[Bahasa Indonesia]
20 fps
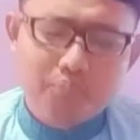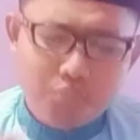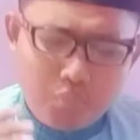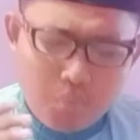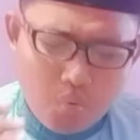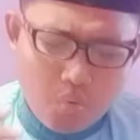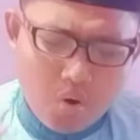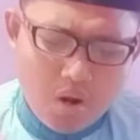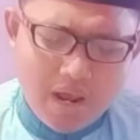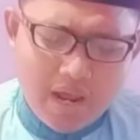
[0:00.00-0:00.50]

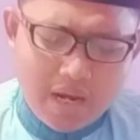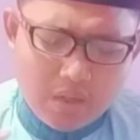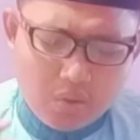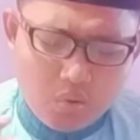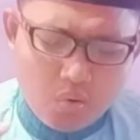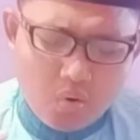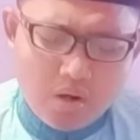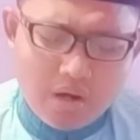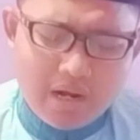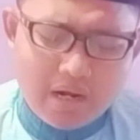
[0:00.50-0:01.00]

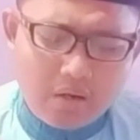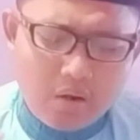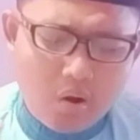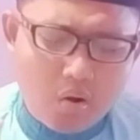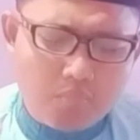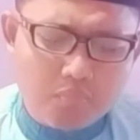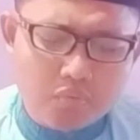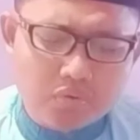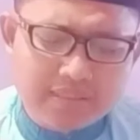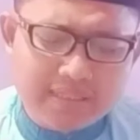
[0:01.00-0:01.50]
doa-doa
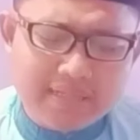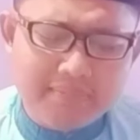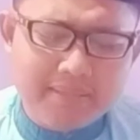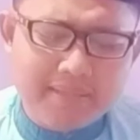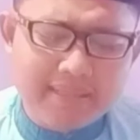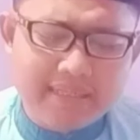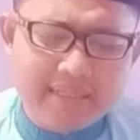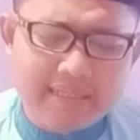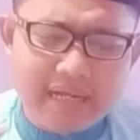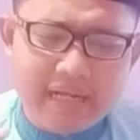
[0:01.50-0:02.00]
kaum
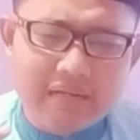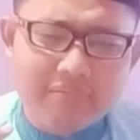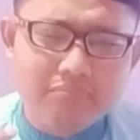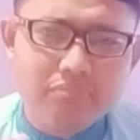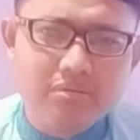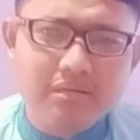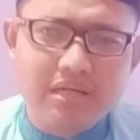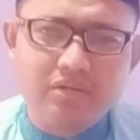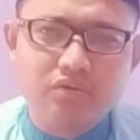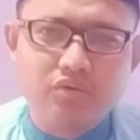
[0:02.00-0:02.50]
muslimin di
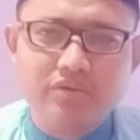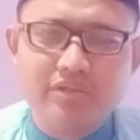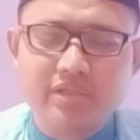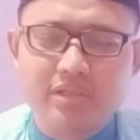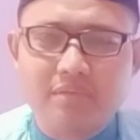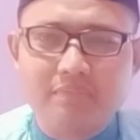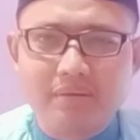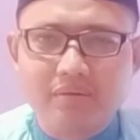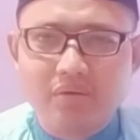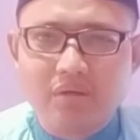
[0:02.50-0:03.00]
dalam bulan suci
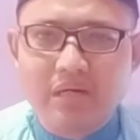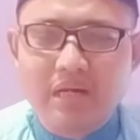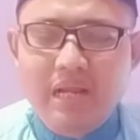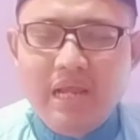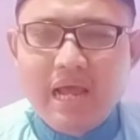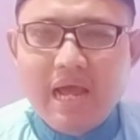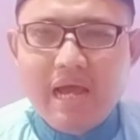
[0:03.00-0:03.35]
Ramadan